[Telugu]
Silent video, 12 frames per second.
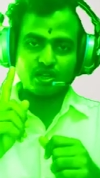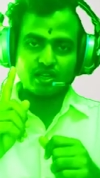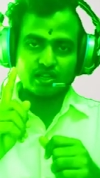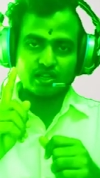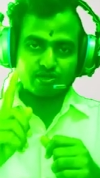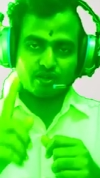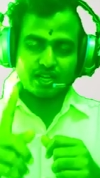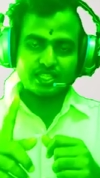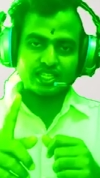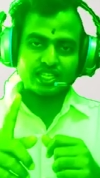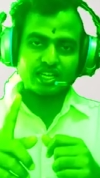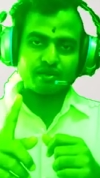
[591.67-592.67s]

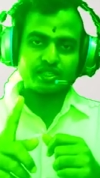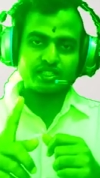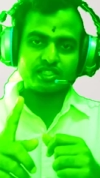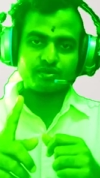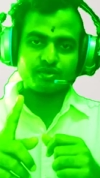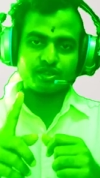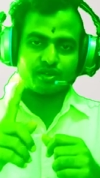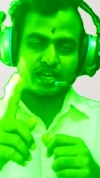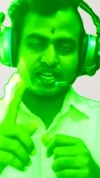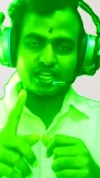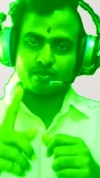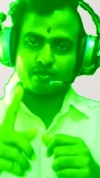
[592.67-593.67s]
శ్వాసని గమనించమంటూ
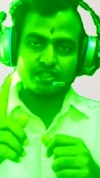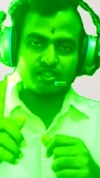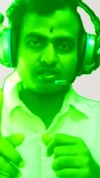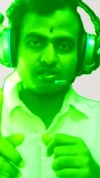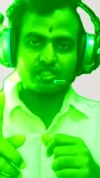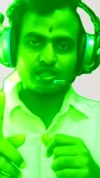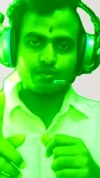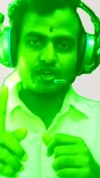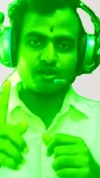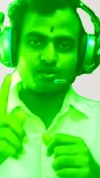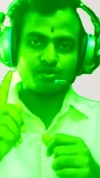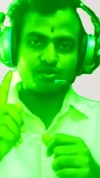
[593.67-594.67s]
అనేక పద్ధతులు
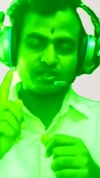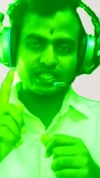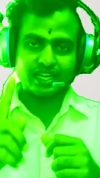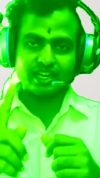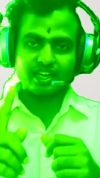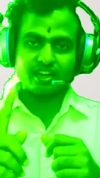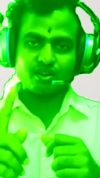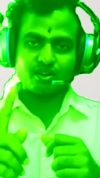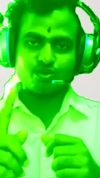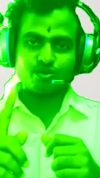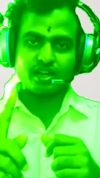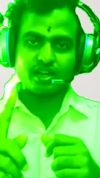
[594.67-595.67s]
చెప్పాడు ఎక్కడా
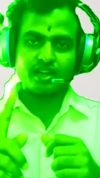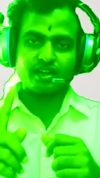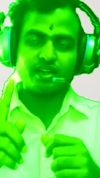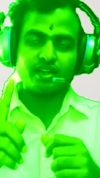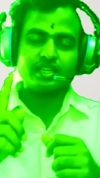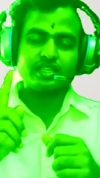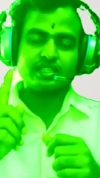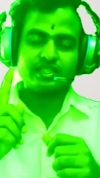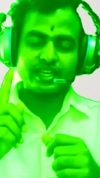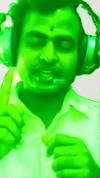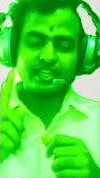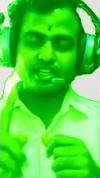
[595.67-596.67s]
కూడా
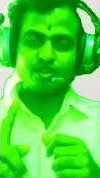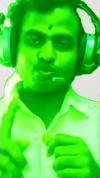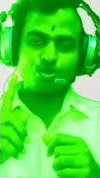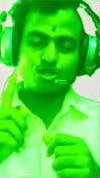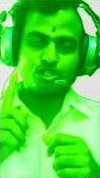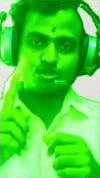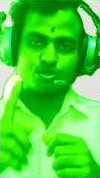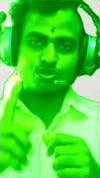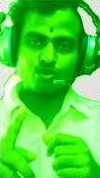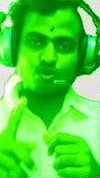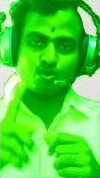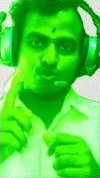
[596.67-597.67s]
దేన్ని
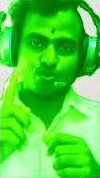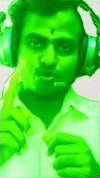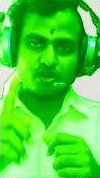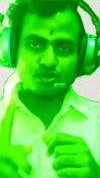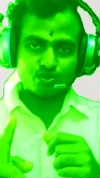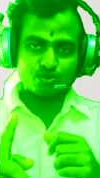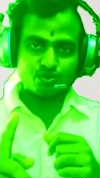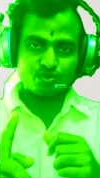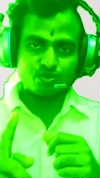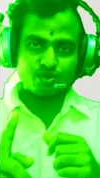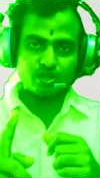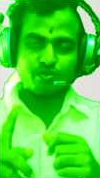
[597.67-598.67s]
ఊహించుకోకూడదు
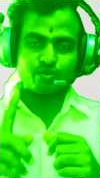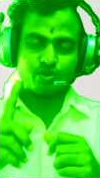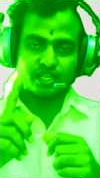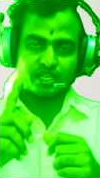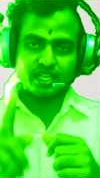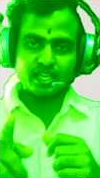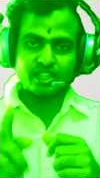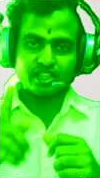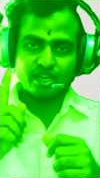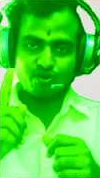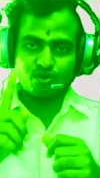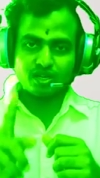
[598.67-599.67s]
ముఖ్యంగా
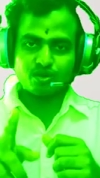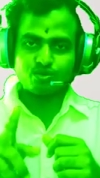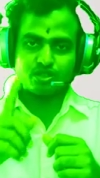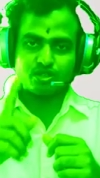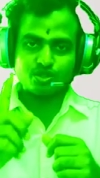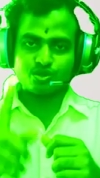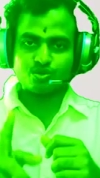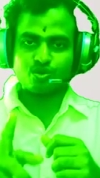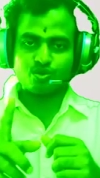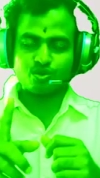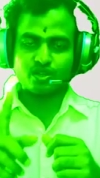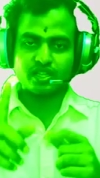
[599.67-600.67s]
దేవుళ్ళను
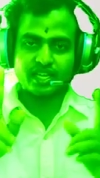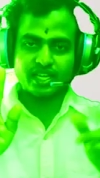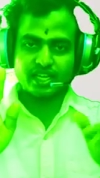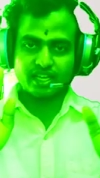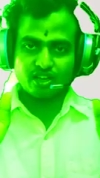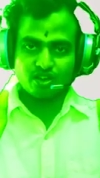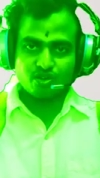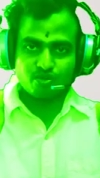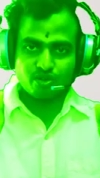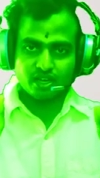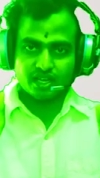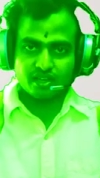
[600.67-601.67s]
ఊహించుకోకూడదనే
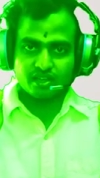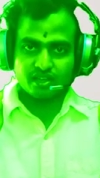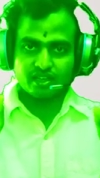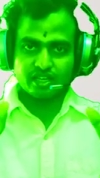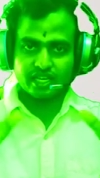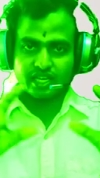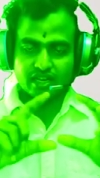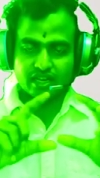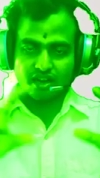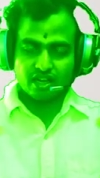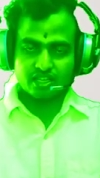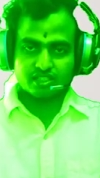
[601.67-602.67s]
ఒక
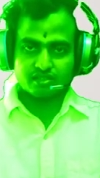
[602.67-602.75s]
క్లాజ్